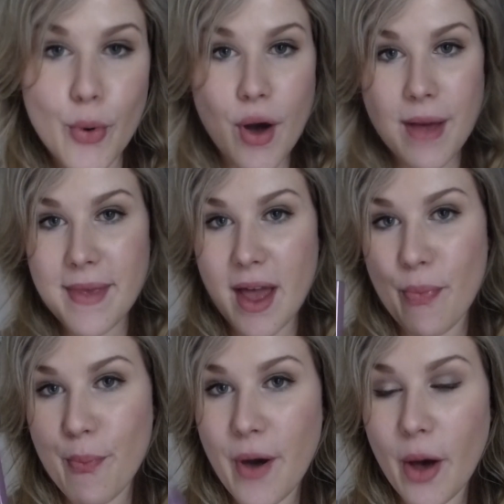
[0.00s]

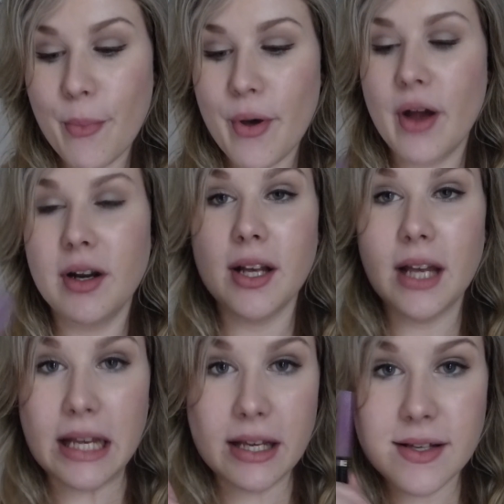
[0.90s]
Bohemian Purple
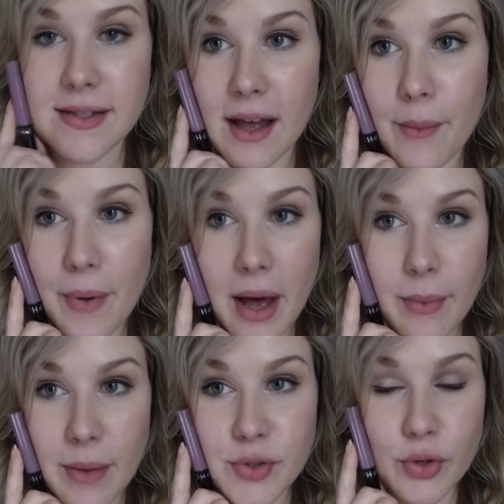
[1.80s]
et c'est un
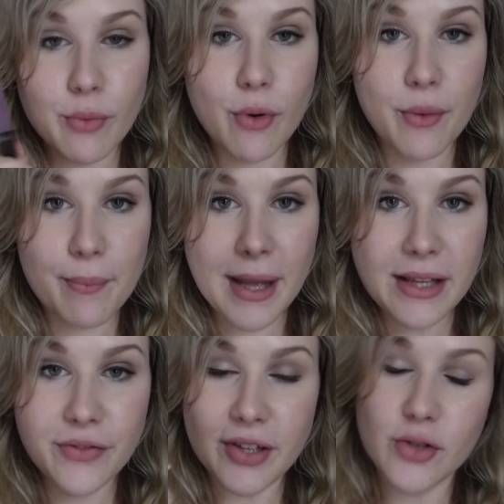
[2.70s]
parme absolument
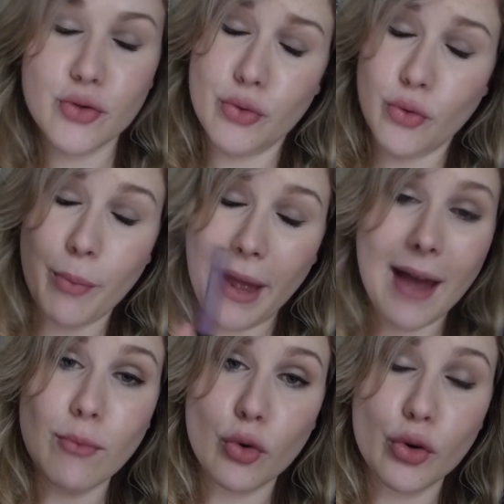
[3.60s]
magnifique. Je suis tombée
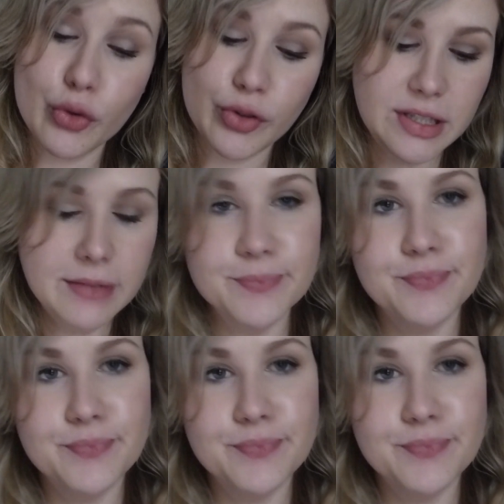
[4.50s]
amoureuse aussi.